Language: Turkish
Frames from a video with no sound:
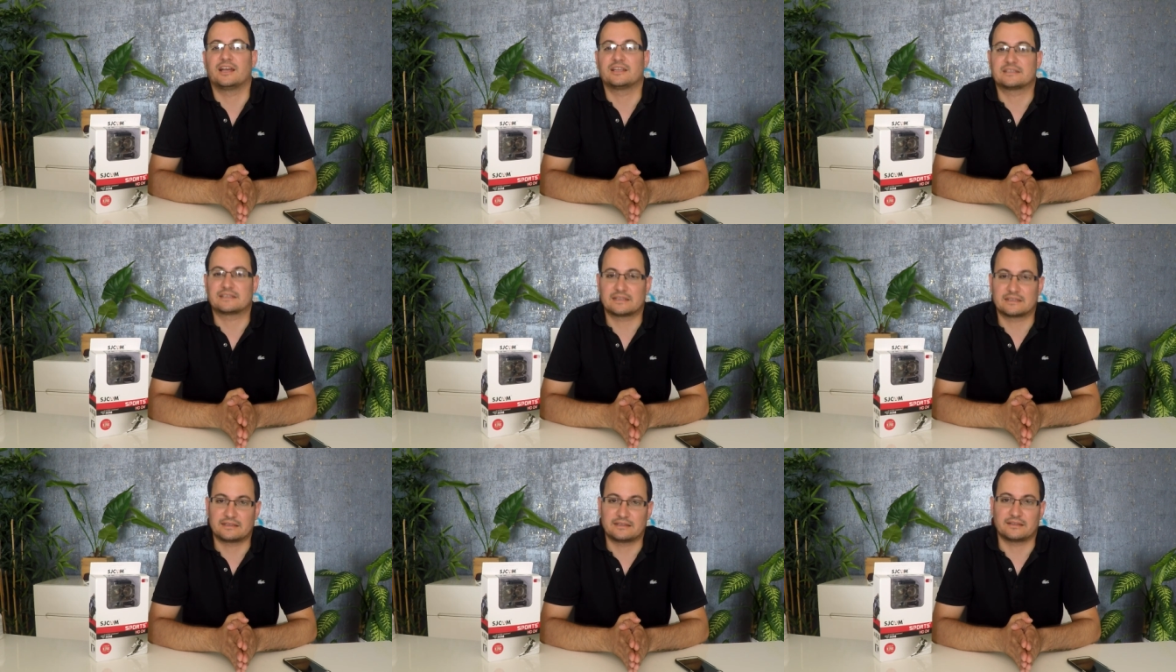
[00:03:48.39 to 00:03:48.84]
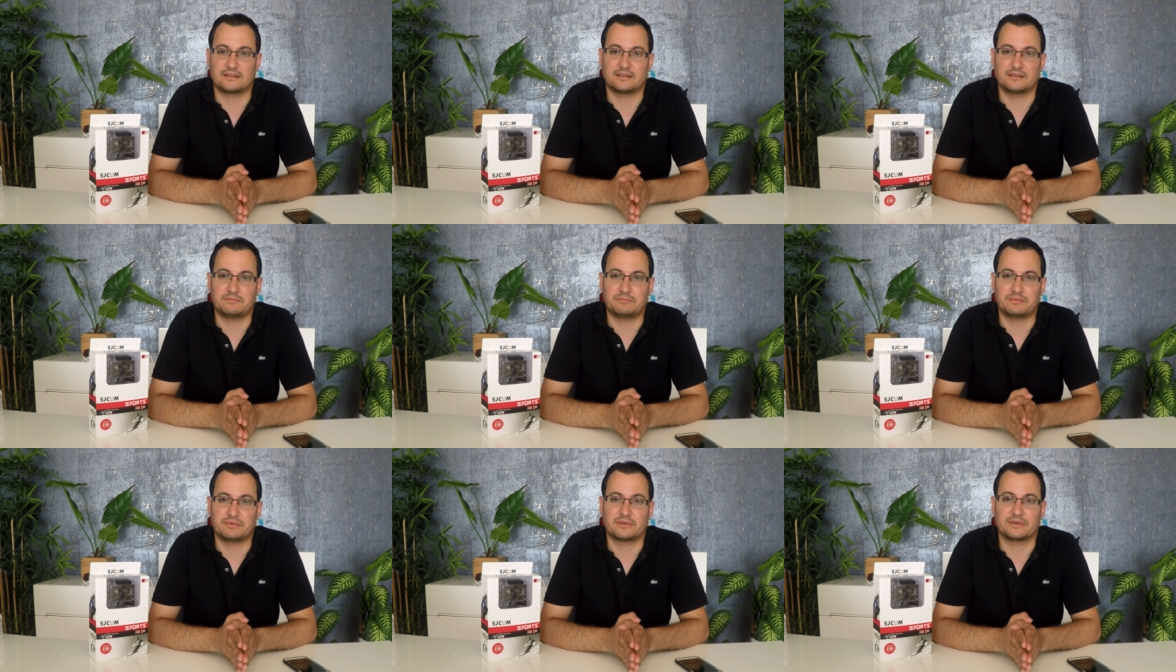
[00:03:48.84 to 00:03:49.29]
satın
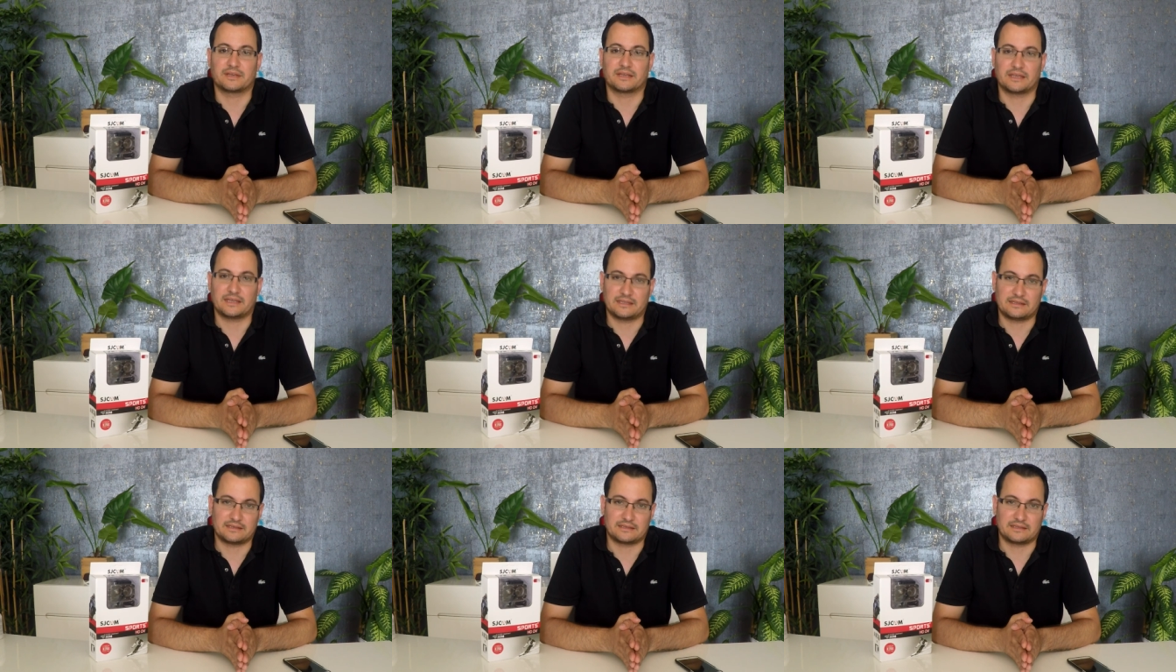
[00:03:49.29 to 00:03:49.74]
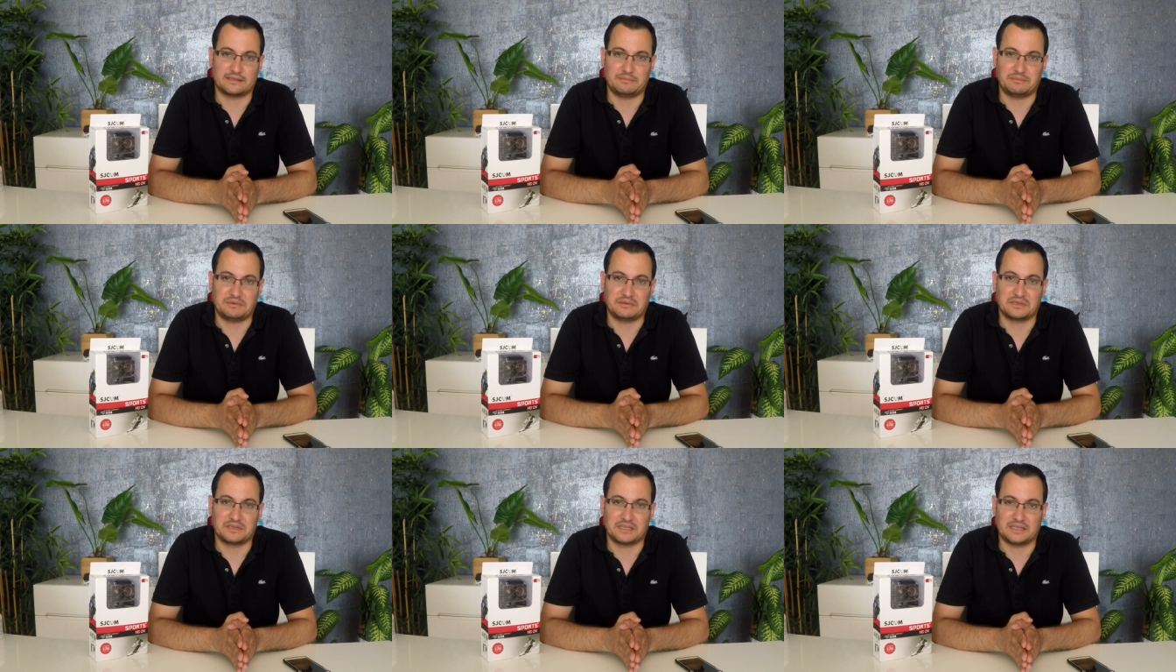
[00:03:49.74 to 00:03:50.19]
alıp
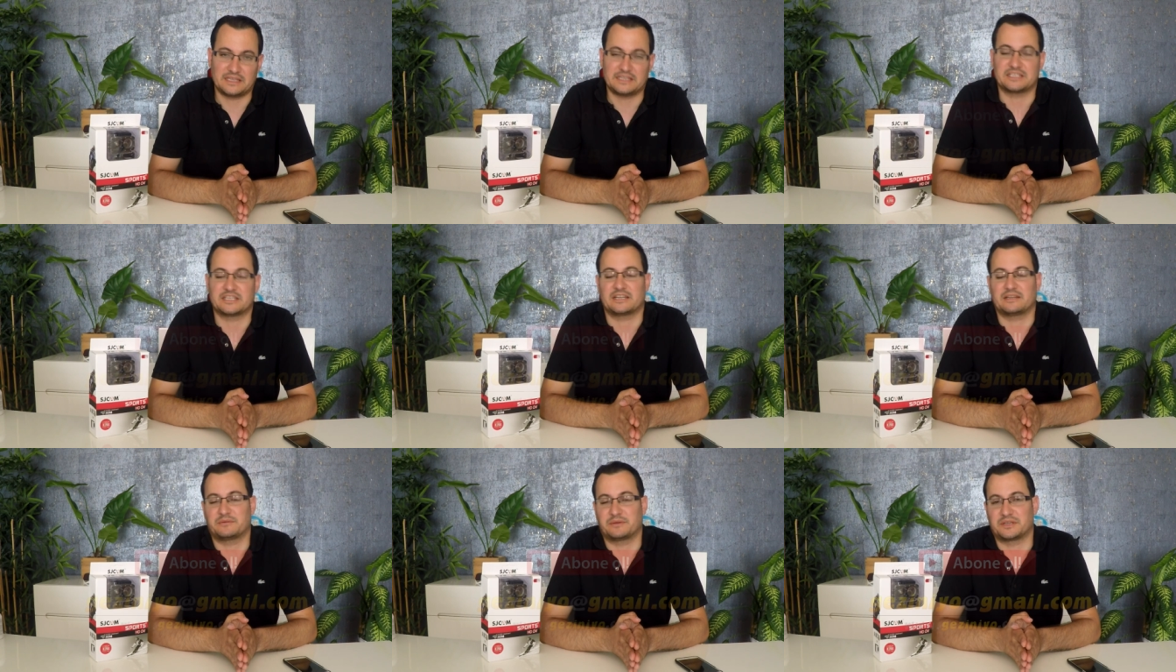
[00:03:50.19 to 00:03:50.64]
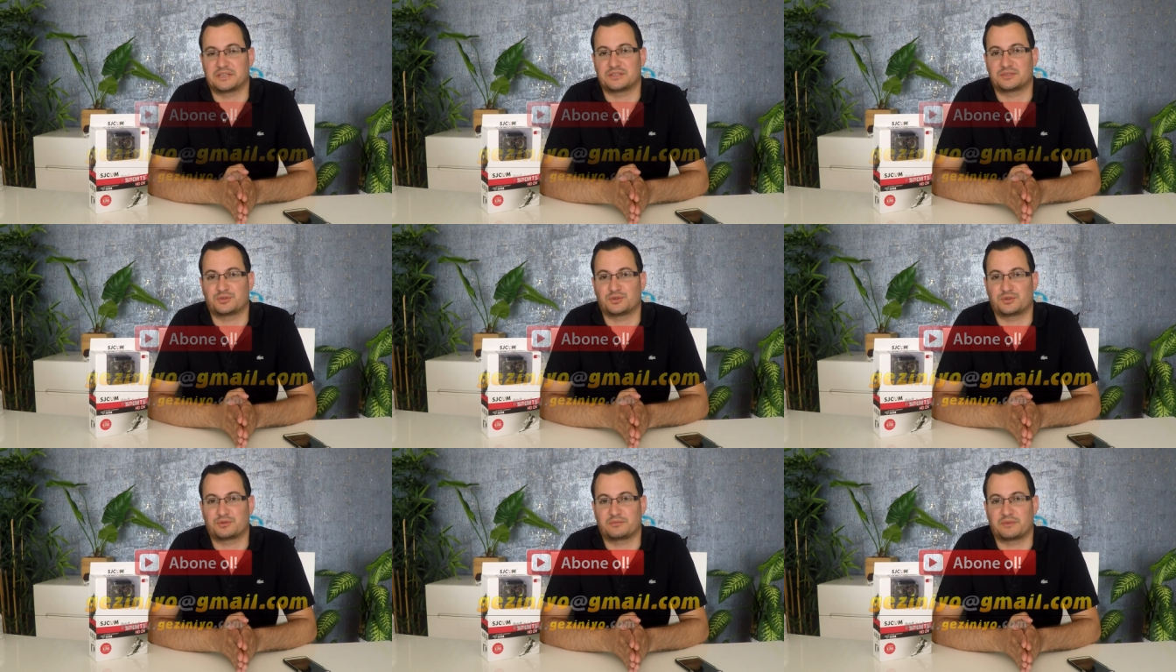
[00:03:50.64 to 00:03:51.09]
getirtip incelemek
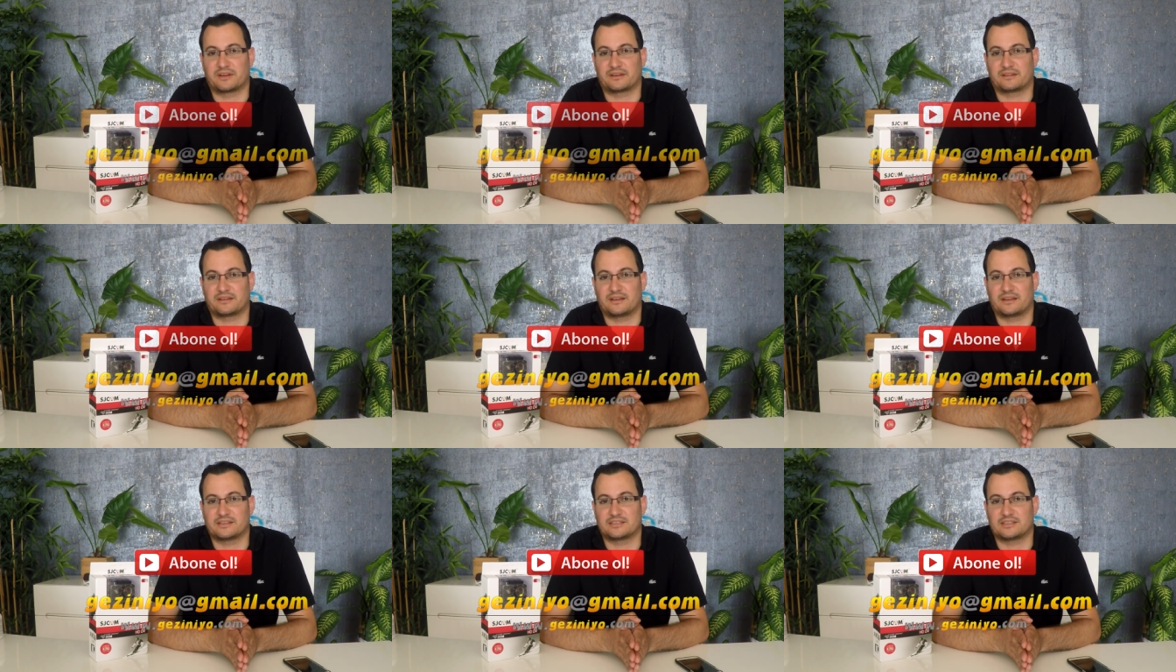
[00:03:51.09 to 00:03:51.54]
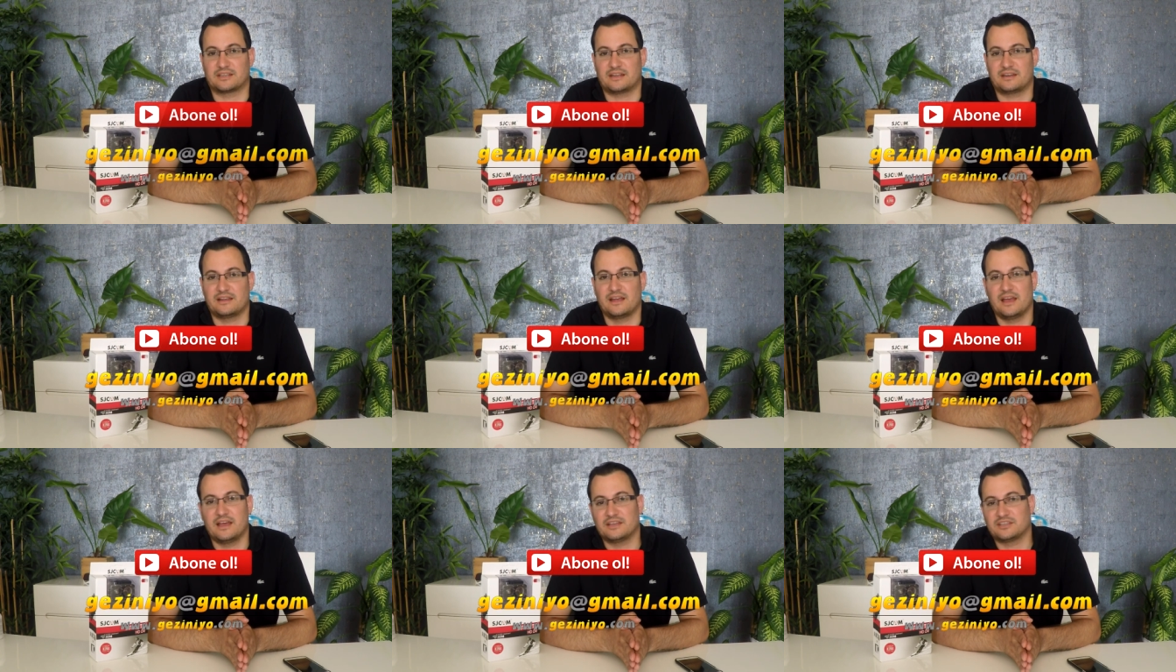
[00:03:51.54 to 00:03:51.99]
istiyorum arkadaşlar.